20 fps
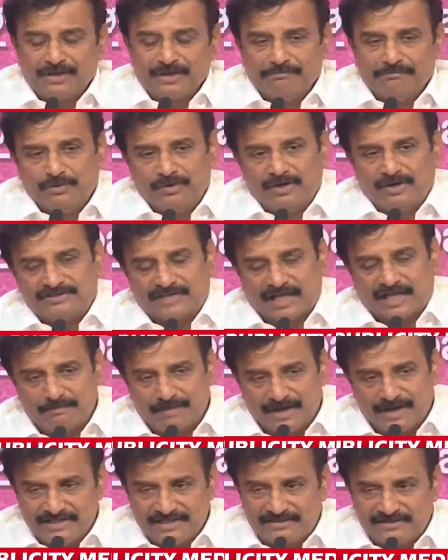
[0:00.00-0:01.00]
మీలను
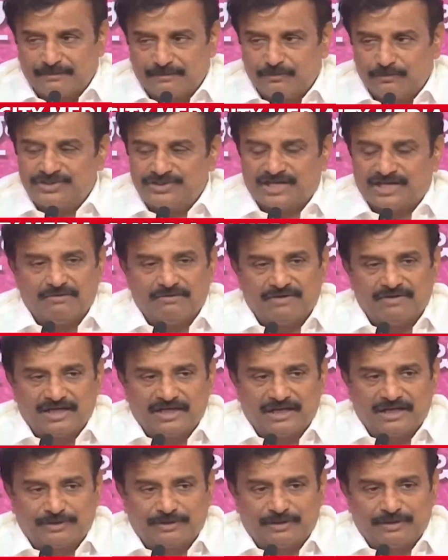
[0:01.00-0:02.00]
సన్మానిస్తాము శాల్వాలు
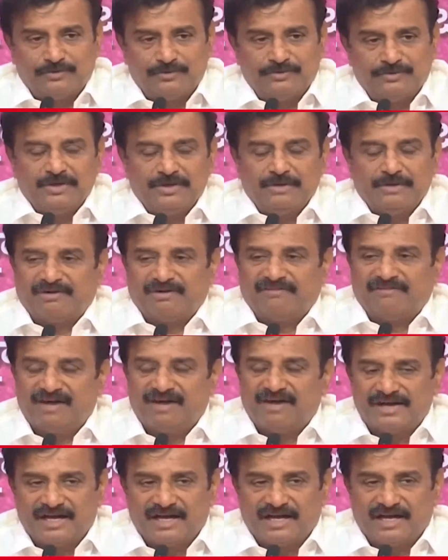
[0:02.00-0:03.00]
కప్తాము
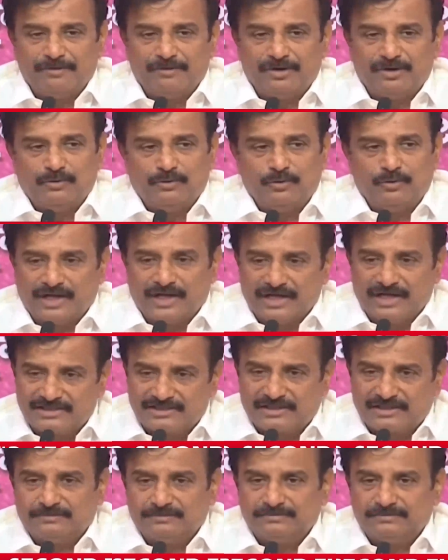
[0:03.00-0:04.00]
బ్రహ్మాండంగా మీలను
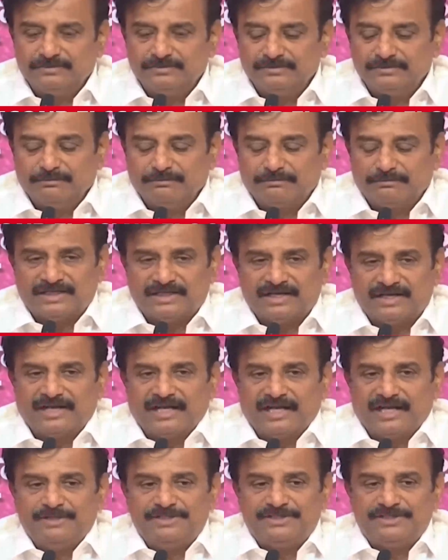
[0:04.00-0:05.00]
ఊరేగిస్తాము ప్రజలకు
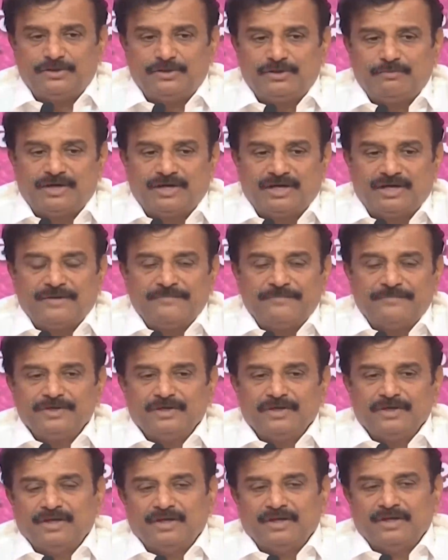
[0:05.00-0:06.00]
ఏమి ఇచ్చిరు మొన్న
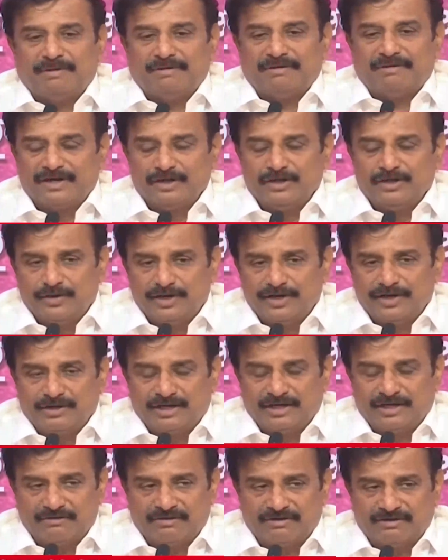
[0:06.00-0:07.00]
పవర్ యూనిట్
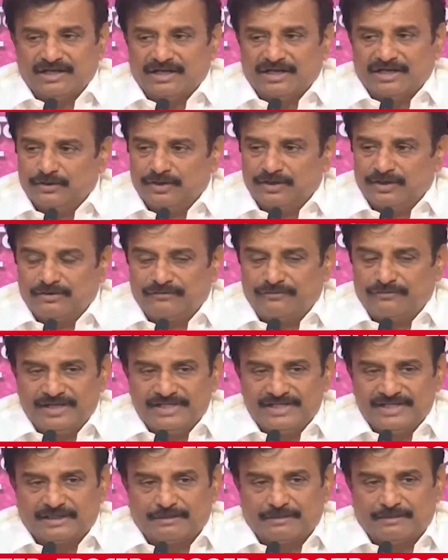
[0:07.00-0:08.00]
రెండు వందల యూనిట్లు ఫ్రీ
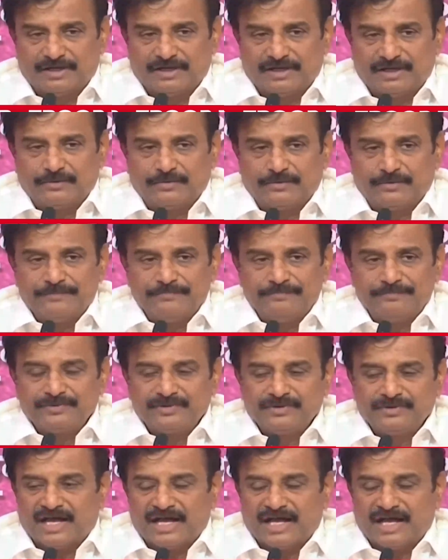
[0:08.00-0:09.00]
ఇస్తామన్నారు
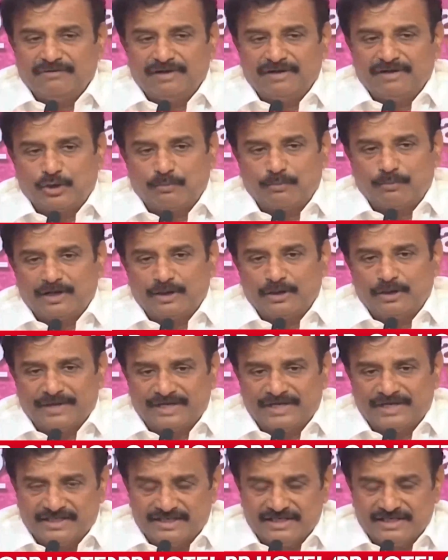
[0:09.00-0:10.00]
నాలుగు వేల రూపాయలు
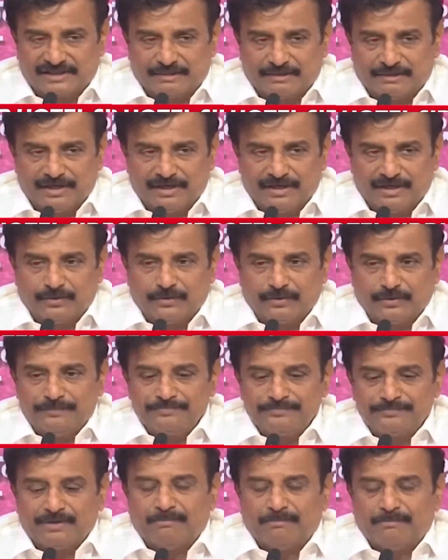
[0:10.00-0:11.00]
పెన్షన్ ఇస్తామన్నారు
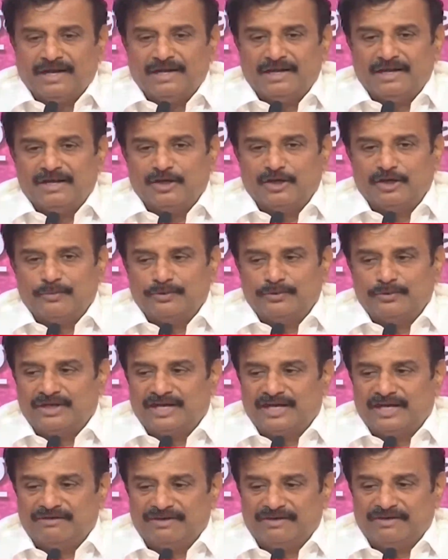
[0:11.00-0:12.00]
మహిళలకు ప్రతి
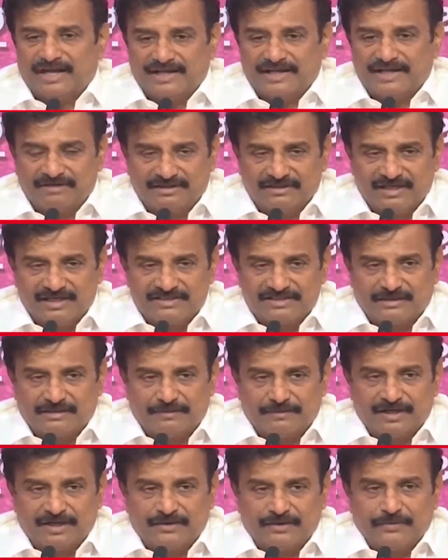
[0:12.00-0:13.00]
రెండు వేల ఐదు వందలు
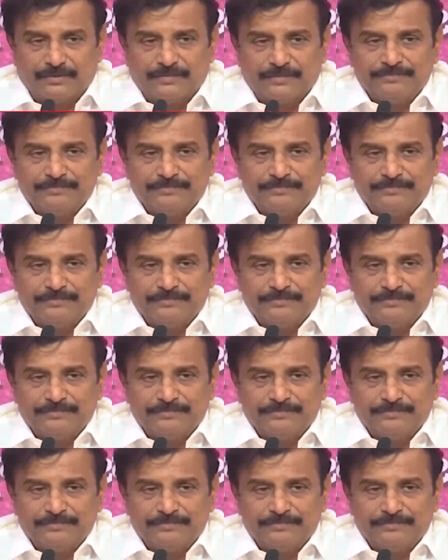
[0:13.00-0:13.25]
ఇస్తామన్నారు